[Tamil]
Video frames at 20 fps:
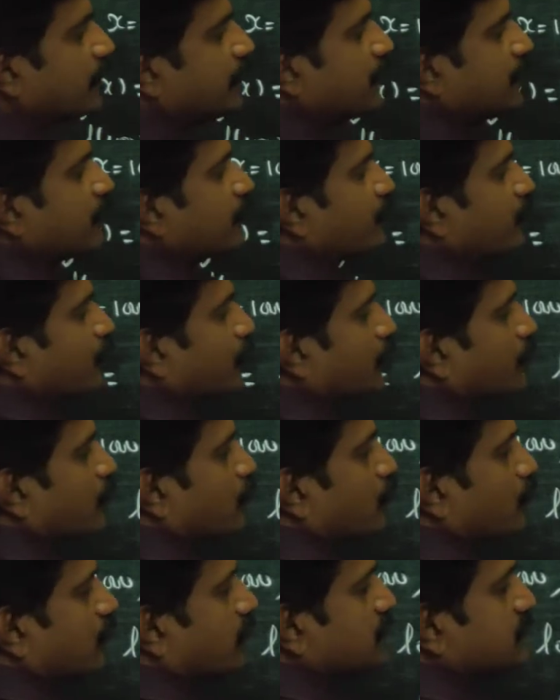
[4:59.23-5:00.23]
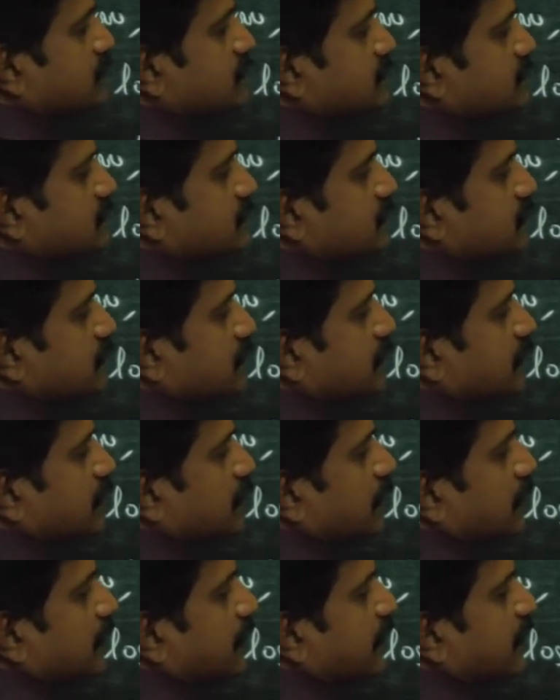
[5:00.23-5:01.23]
டிஎஃப் ரூல் இஸ்
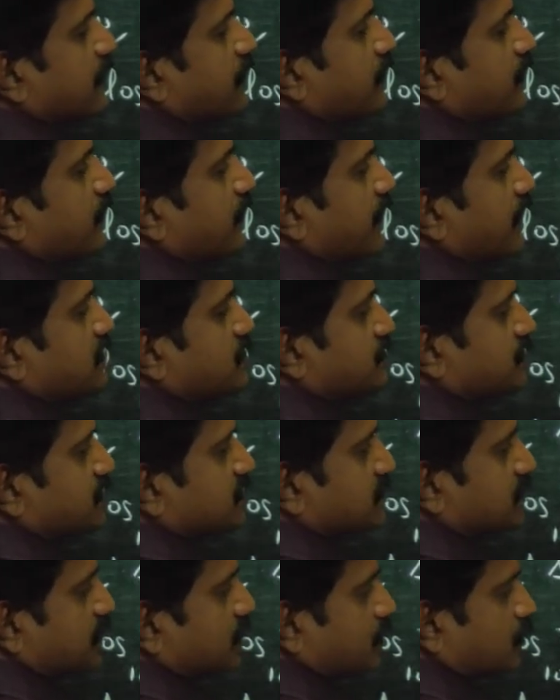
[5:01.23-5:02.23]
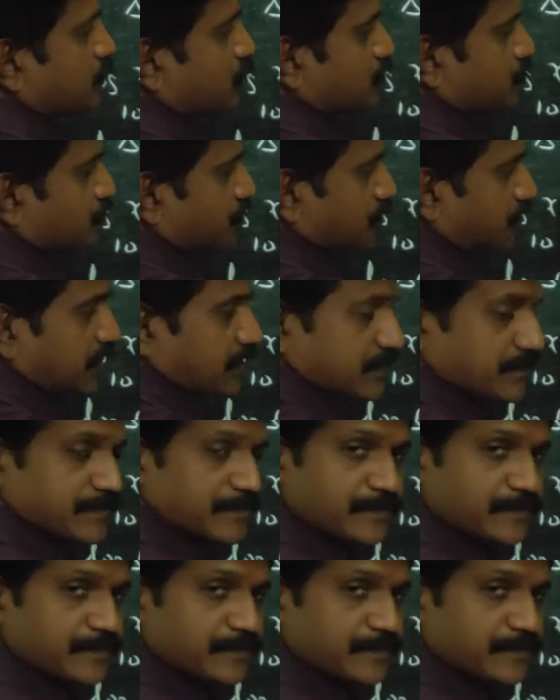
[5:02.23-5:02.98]
எஃப் டேஷ் எக்ஸ் கண்டுபிடிச்சிட்டு